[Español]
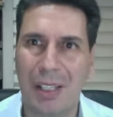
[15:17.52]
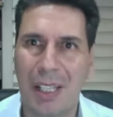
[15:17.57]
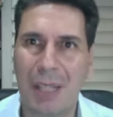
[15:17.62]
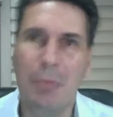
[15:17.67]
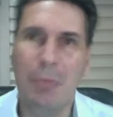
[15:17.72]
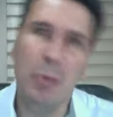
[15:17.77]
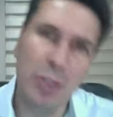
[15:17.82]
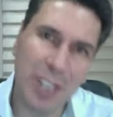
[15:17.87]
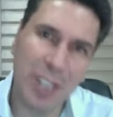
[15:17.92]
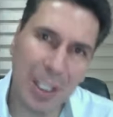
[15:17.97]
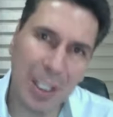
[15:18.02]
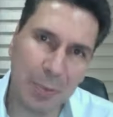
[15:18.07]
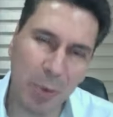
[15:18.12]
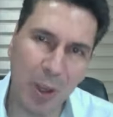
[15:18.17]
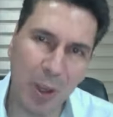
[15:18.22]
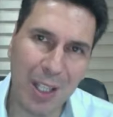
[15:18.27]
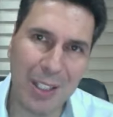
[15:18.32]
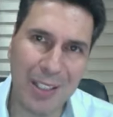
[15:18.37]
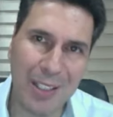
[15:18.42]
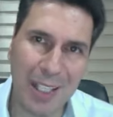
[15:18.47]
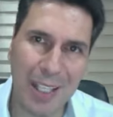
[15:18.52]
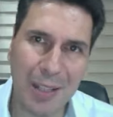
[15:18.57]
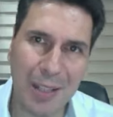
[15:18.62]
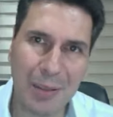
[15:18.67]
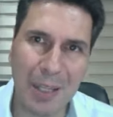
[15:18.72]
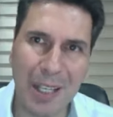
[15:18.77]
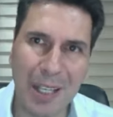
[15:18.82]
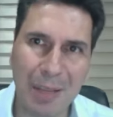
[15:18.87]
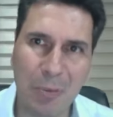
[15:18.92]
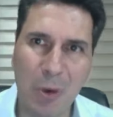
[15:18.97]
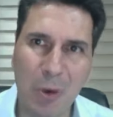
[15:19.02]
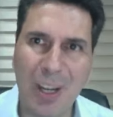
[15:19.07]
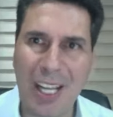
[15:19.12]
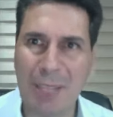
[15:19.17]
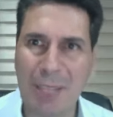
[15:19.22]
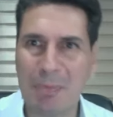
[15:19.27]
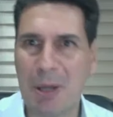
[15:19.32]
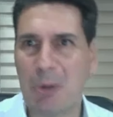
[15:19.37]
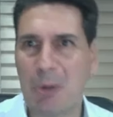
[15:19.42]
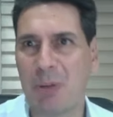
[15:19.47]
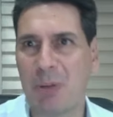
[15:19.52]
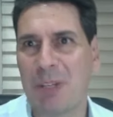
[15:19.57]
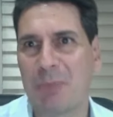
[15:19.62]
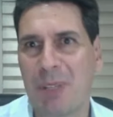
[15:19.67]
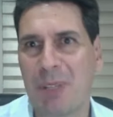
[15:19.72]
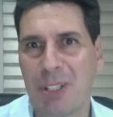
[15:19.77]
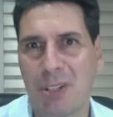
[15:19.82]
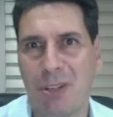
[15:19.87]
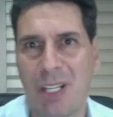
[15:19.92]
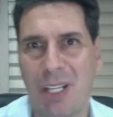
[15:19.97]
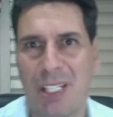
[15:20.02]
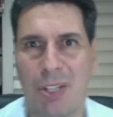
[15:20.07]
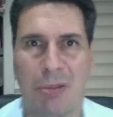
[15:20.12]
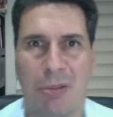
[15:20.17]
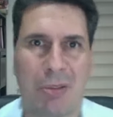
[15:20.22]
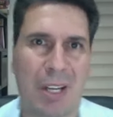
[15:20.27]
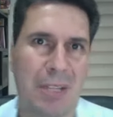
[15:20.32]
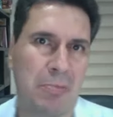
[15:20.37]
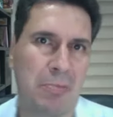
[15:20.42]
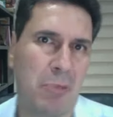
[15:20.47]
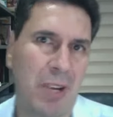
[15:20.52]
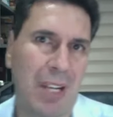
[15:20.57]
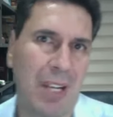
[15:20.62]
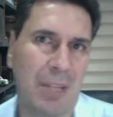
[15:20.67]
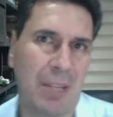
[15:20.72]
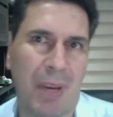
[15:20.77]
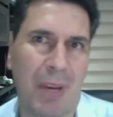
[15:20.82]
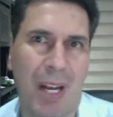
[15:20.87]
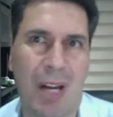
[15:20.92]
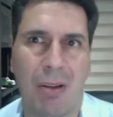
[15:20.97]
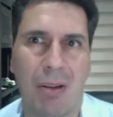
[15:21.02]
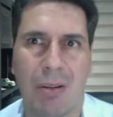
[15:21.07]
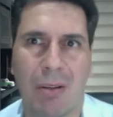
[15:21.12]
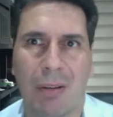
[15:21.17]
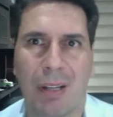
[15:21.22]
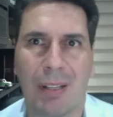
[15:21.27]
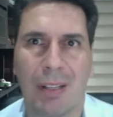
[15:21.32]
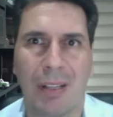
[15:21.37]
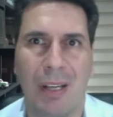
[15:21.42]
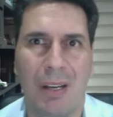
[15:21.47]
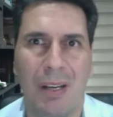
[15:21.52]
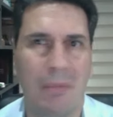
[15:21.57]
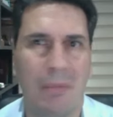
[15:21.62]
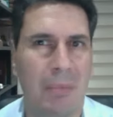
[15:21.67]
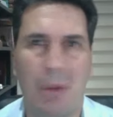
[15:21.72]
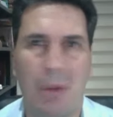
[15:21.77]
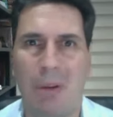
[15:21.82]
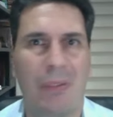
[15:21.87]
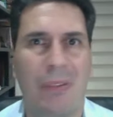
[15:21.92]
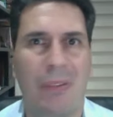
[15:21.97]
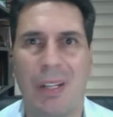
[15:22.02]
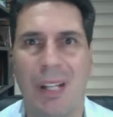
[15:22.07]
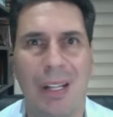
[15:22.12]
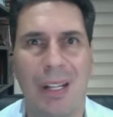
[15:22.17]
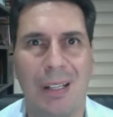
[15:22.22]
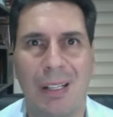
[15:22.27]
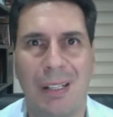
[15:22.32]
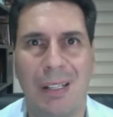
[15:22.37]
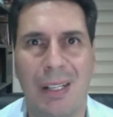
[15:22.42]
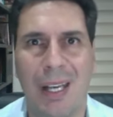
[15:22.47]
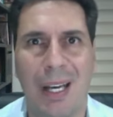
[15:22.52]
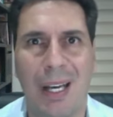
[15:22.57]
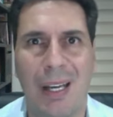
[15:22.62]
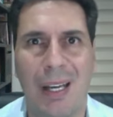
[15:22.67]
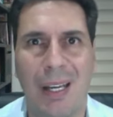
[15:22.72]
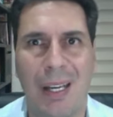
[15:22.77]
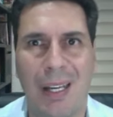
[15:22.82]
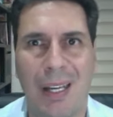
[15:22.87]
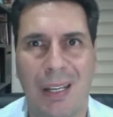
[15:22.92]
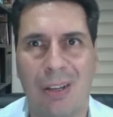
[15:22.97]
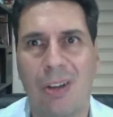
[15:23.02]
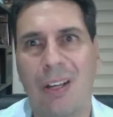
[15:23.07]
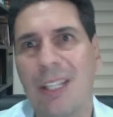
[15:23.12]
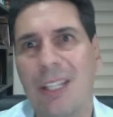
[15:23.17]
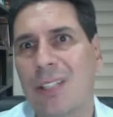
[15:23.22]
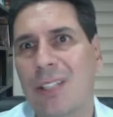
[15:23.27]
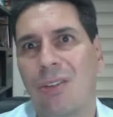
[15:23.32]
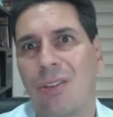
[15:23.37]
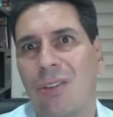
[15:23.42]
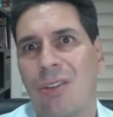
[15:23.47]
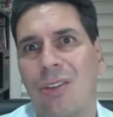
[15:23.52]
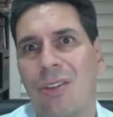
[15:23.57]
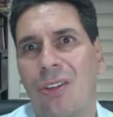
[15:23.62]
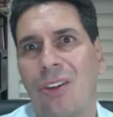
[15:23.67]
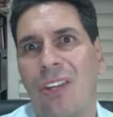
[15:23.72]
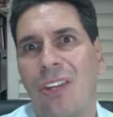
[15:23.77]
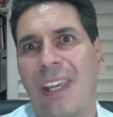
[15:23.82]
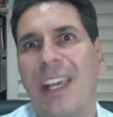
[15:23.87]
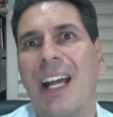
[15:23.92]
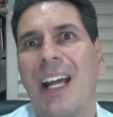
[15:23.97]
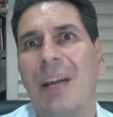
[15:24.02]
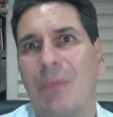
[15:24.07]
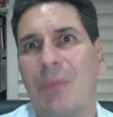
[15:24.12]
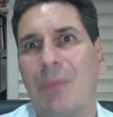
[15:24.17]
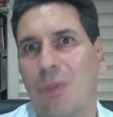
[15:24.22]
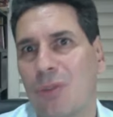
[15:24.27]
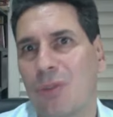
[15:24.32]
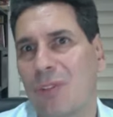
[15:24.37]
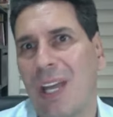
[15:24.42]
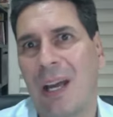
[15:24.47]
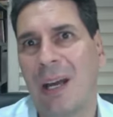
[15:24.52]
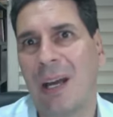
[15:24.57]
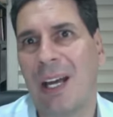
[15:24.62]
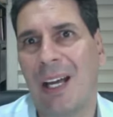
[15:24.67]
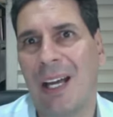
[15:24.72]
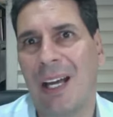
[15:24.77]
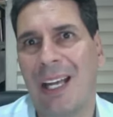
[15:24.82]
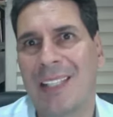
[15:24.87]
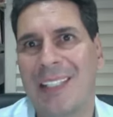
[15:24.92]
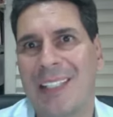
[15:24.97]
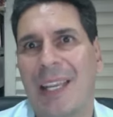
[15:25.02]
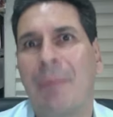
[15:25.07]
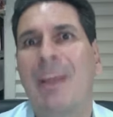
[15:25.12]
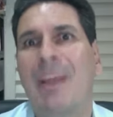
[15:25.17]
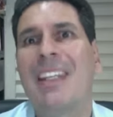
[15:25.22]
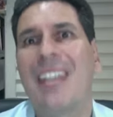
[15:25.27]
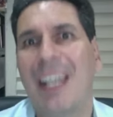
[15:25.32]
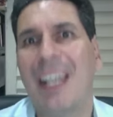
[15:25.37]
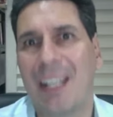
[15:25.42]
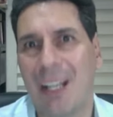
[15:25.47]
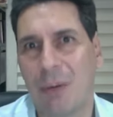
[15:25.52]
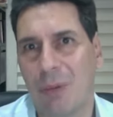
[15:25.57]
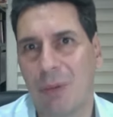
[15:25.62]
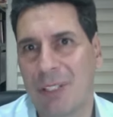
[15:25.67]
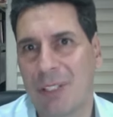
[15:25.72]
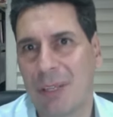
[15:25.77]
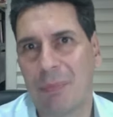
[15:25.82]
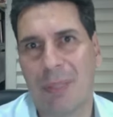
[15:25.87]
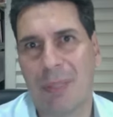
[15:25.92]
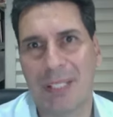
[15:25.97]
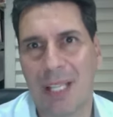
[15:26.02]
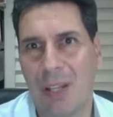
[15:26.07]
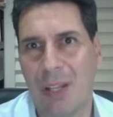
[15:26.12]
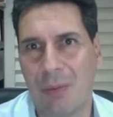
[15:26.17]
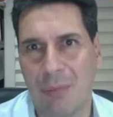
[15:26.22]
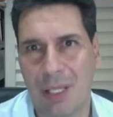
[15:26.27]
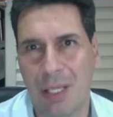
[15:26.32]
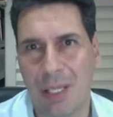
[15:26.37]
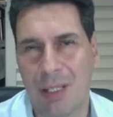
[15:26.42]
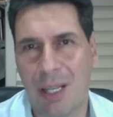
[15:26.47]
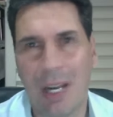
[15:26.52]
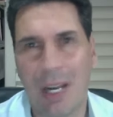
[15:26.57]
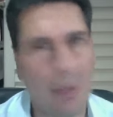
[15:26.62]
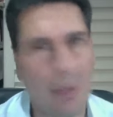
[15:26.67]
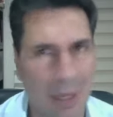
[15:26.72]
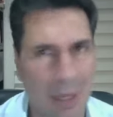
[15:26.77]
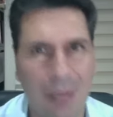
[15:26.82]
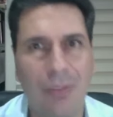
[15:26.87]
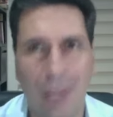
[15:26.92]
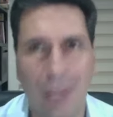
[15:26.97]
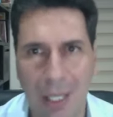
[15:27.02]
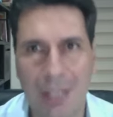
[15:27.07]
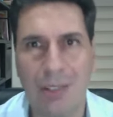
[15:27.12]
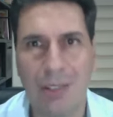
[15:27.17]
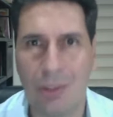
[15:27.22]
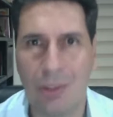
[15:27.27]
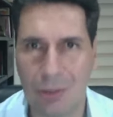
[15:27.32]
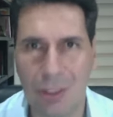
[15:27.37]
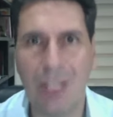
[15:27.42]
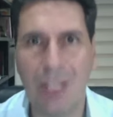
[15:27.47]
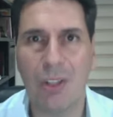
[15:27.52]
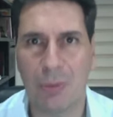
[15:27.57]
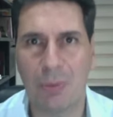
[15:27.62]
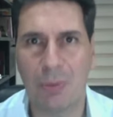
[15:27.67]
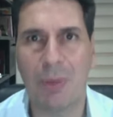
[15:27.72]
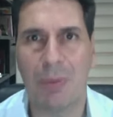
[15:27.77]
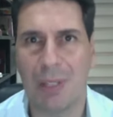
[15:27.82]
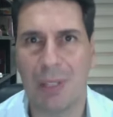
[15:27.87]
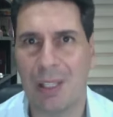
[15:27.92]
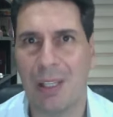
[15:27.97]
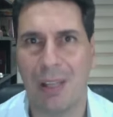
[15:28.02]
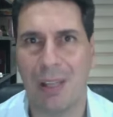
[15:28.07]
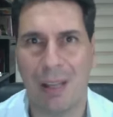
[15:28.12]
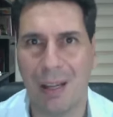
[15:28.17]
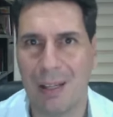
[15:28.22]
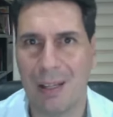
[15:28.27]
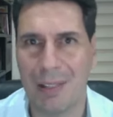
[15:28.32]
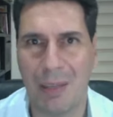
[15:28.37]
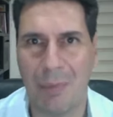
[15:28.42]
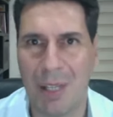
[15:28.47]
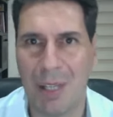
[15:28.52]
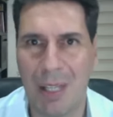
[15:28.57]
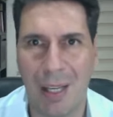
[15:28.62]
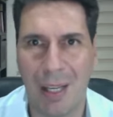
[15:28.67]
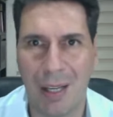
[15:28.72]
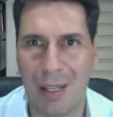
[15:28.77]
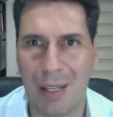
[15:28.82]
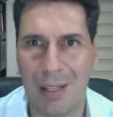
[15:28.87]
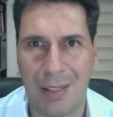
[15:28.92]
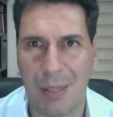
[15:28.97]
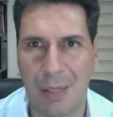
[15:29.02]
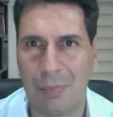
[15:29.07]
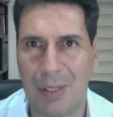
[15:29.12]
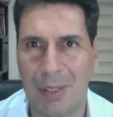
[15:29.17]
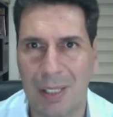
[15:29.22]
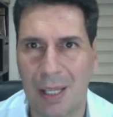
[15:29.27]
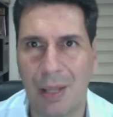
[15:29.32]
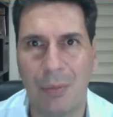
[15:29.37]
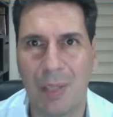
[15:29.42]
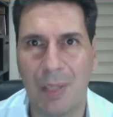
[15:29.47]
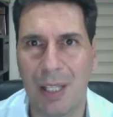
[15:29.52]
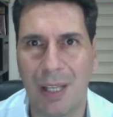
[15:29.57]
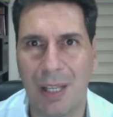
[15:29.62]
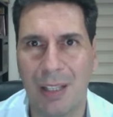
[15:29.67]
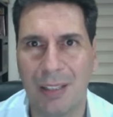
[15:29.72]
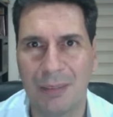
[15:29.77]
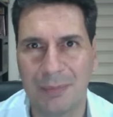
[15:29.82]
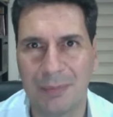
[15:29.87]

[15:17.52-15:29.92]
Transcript: y muchas pueden ser eh, buenas para unas personas y otras buenas para otras, pero al final del día con eso no llegamos a, hacia mañana o hacia pasado mañana. La planificación sí nos permite llegar hacia mañana y hacia pasado mañana.